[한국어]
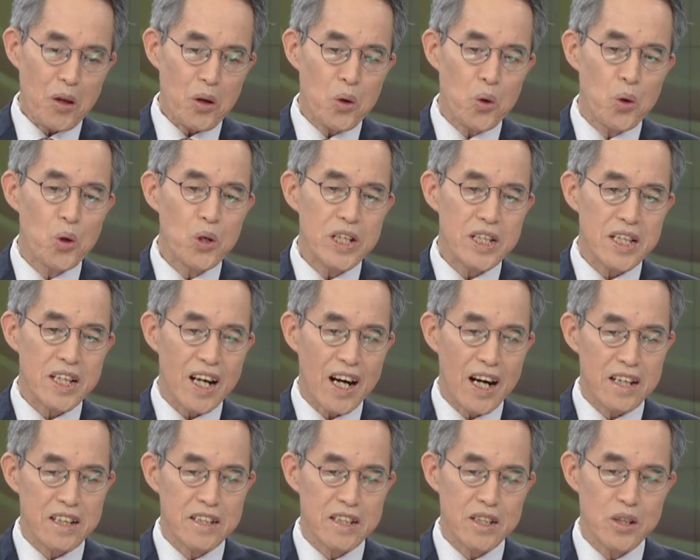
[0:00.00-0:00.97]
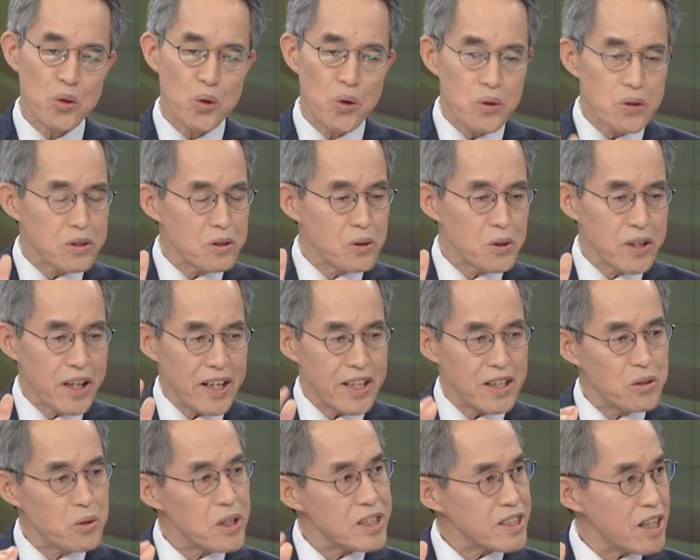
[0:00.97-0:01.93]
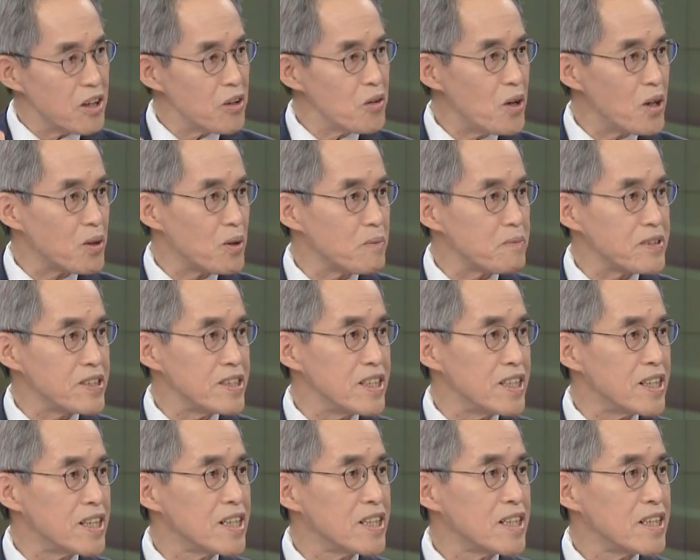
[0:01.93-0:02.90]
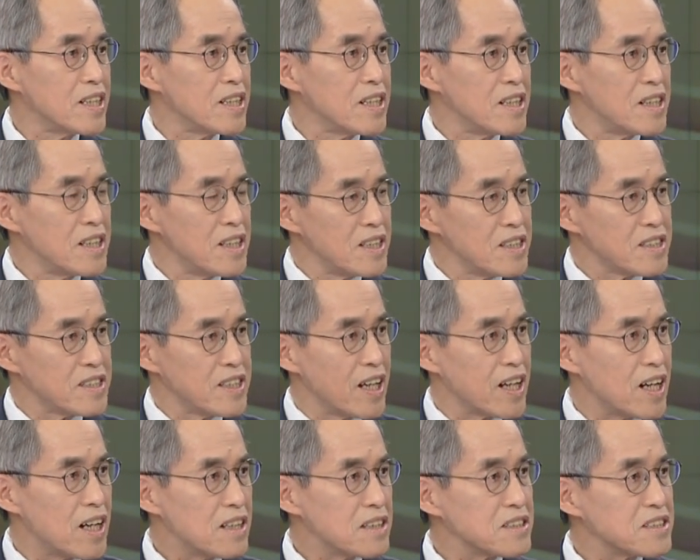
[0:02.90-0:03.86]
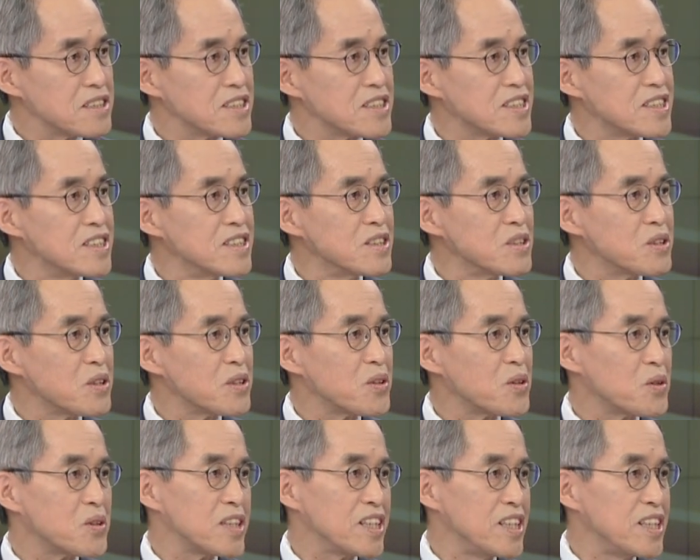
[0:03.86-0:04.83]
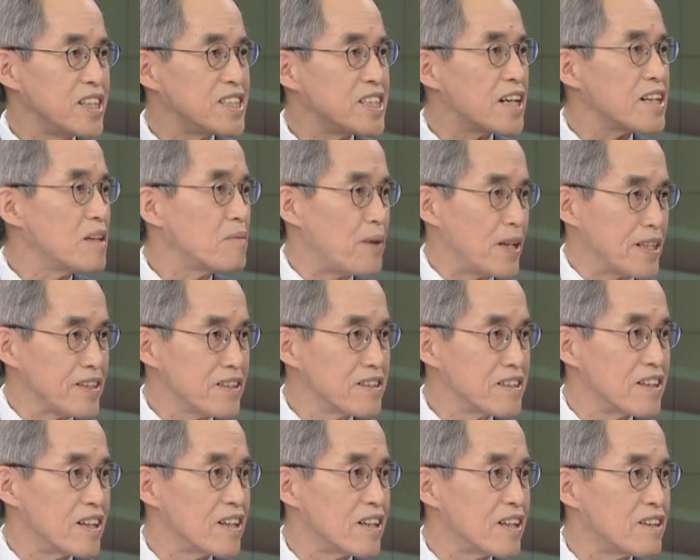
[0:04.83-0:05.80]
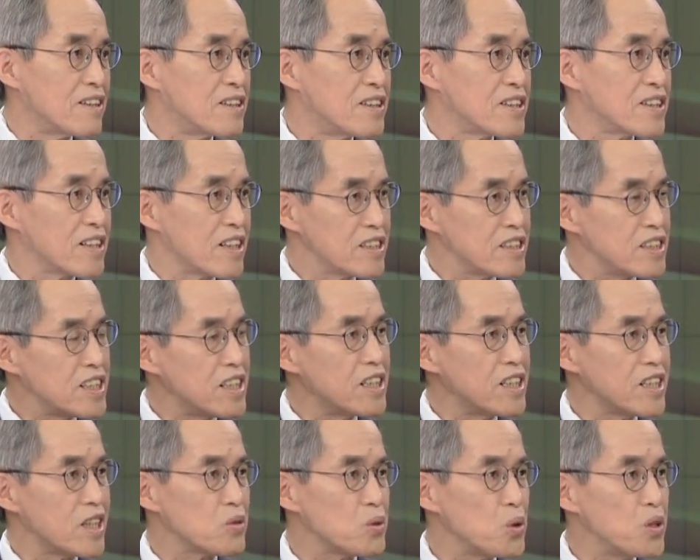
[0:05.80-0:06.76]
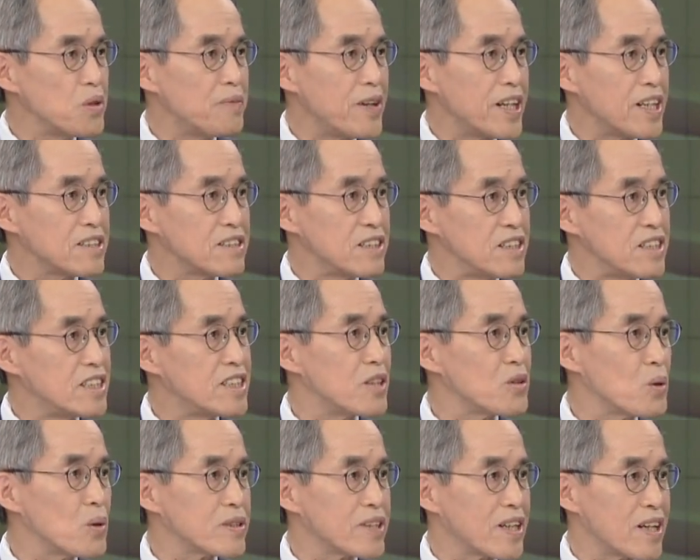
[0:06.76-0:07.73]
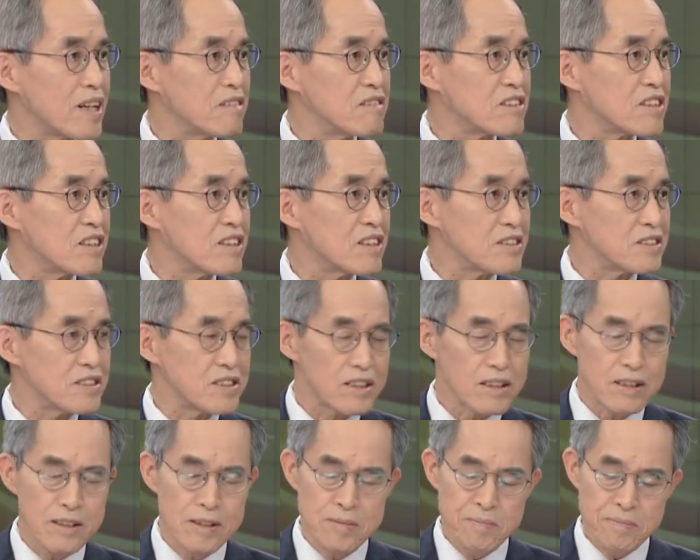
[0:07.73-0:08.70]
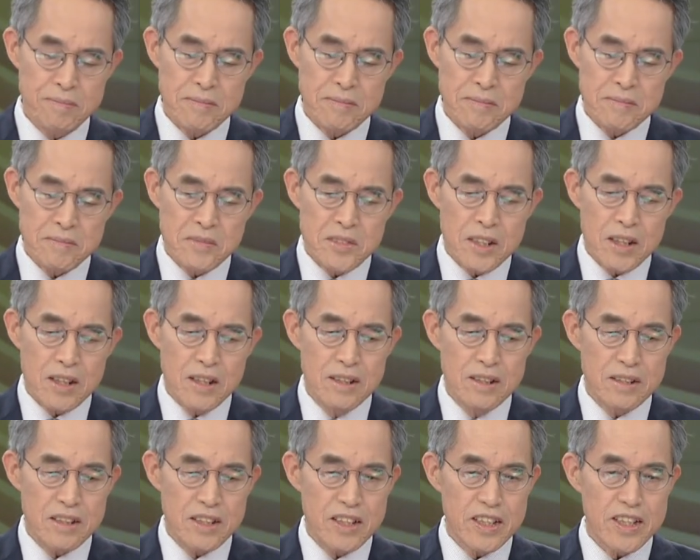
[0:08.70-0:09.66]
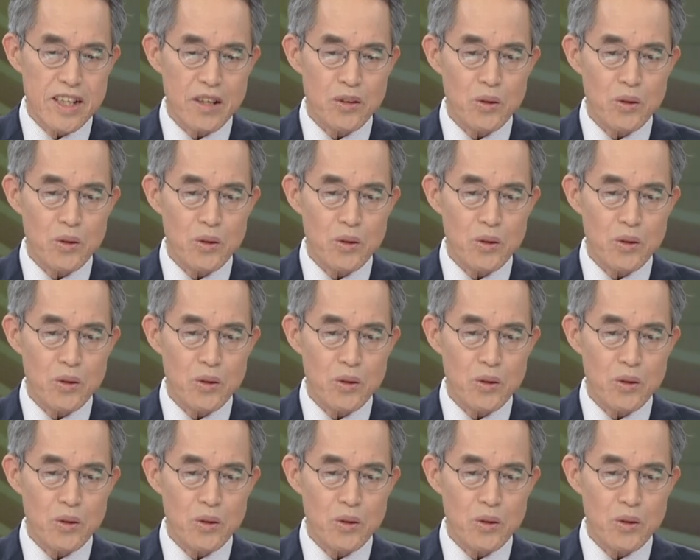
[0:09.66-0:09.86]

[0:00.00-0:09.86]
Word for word: 코인 가격이 오르고 내리고에 상관없이 제가 그 이자를 받는 거예요. 그래서 이걸 이제 소위 말해서 이자 농사라고 그러거든요. 그 이자